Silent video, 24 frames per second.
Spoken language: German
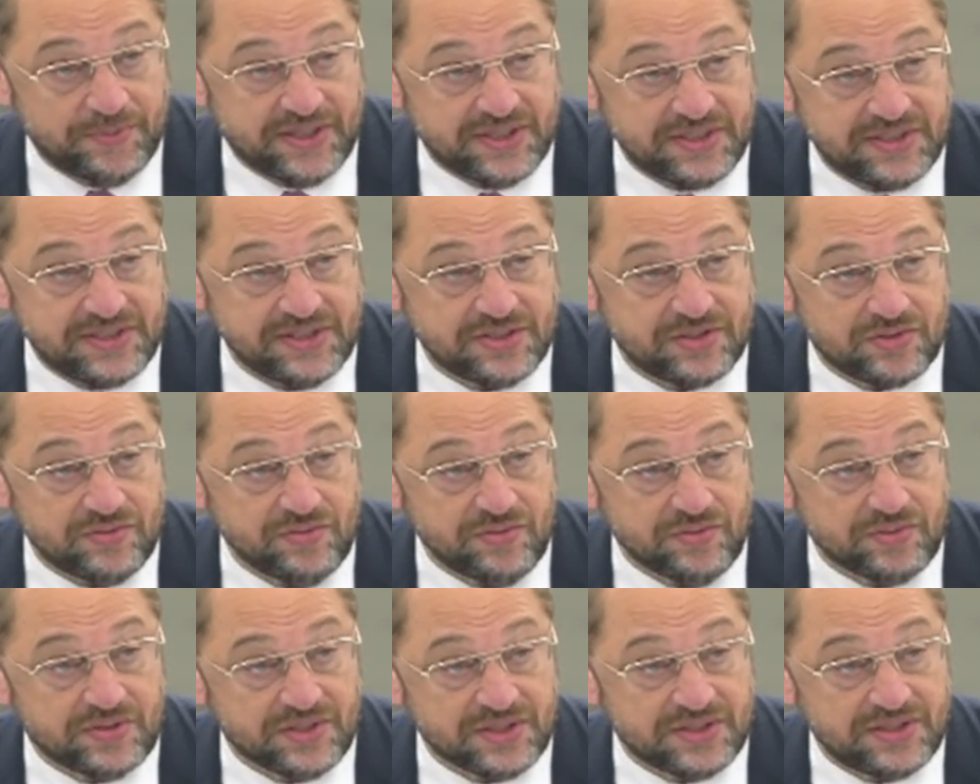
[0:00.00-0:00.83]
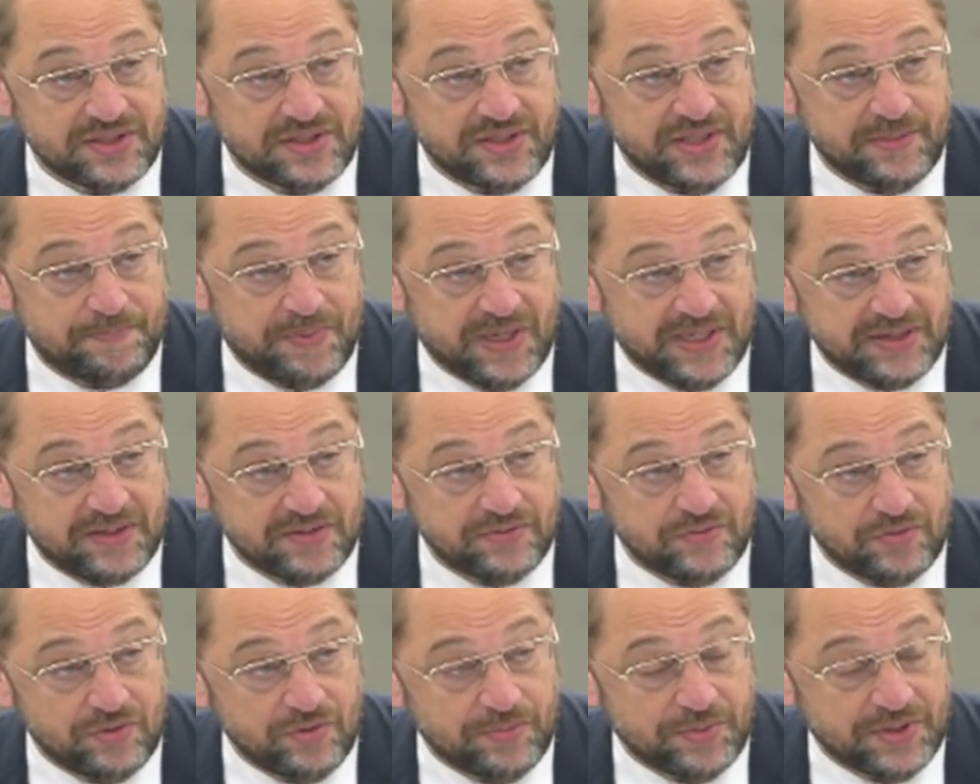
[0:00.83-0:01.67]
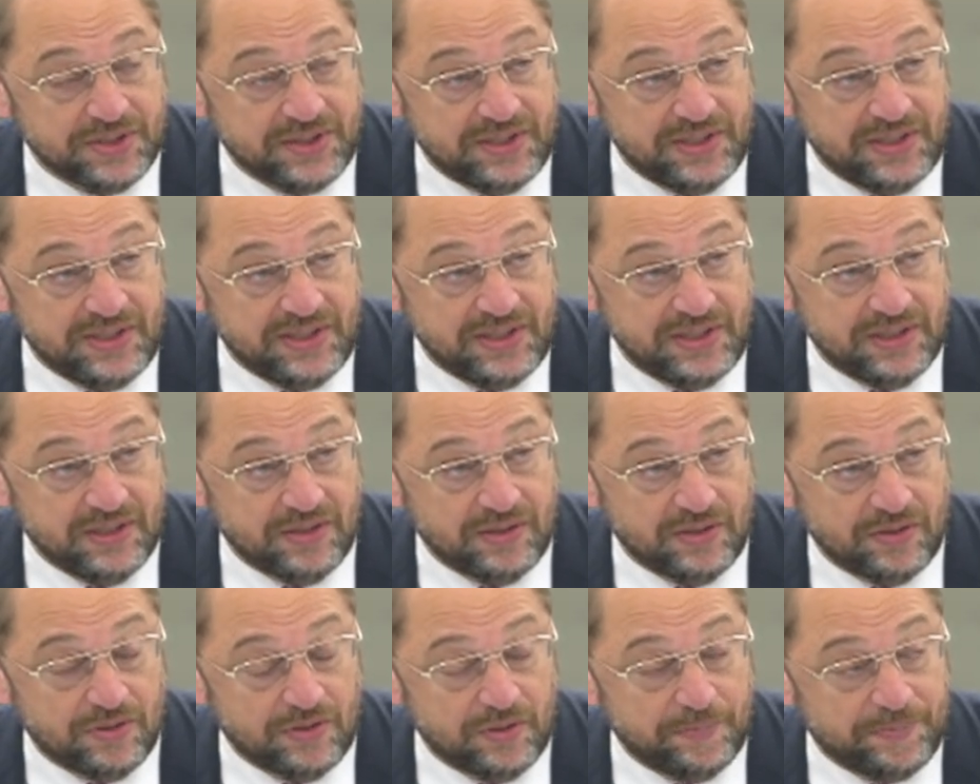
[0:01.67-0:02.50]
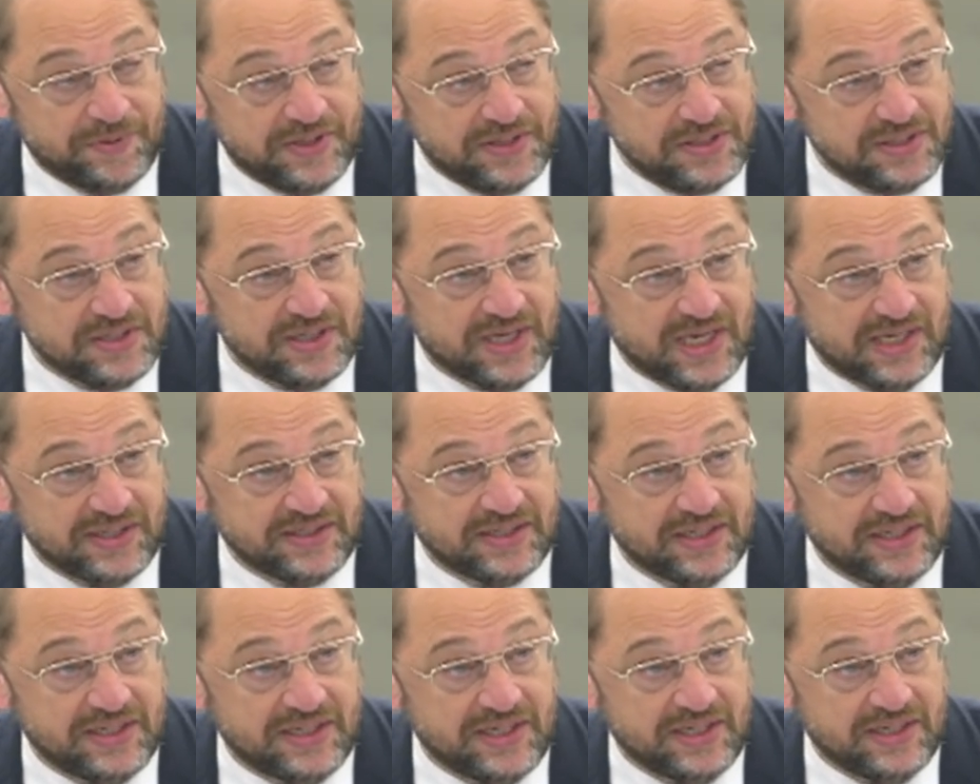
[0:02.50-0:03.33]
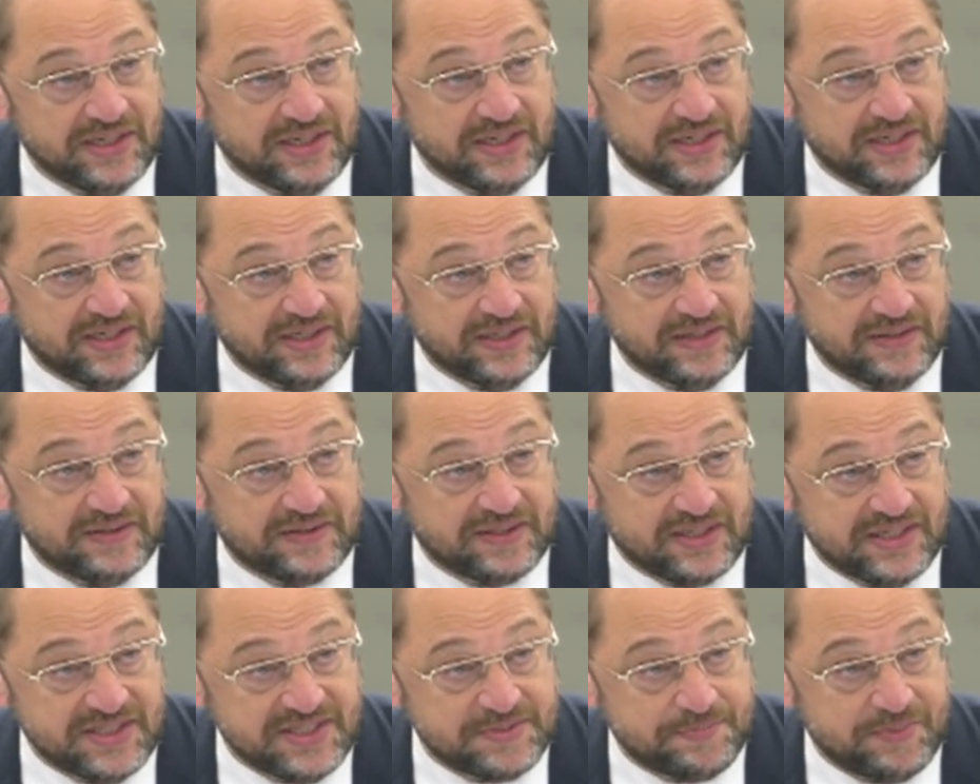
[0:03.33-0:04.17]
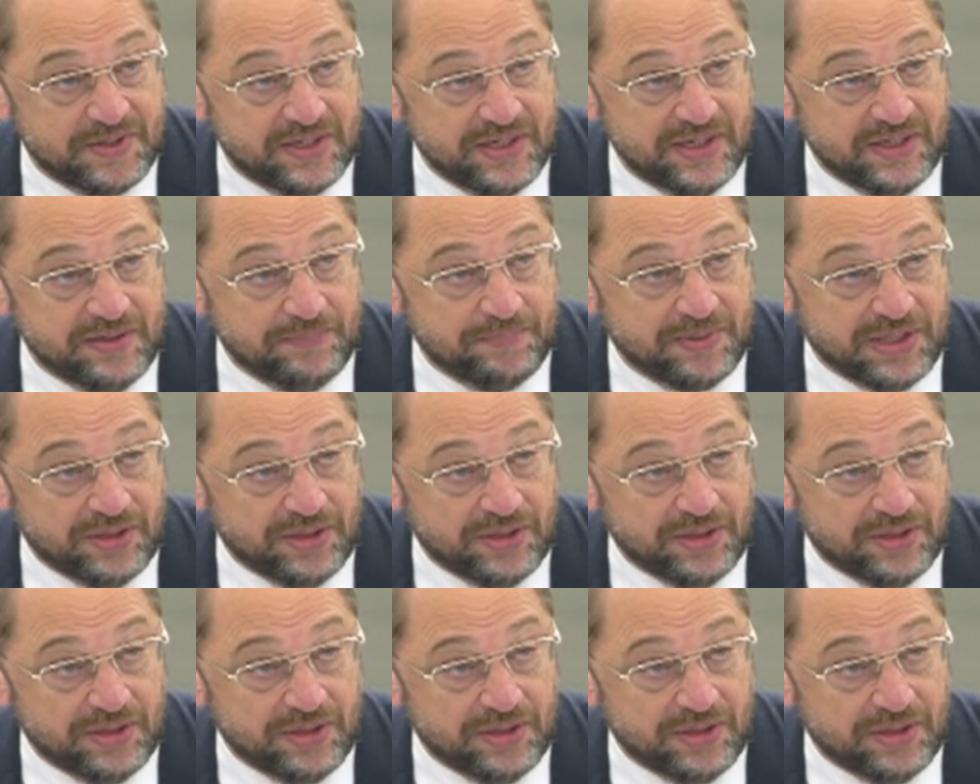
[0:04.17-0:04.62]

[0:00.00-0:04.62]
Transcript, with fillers: das ist gut, dass die Debatte über die europäischen Angelegenheiten transparent,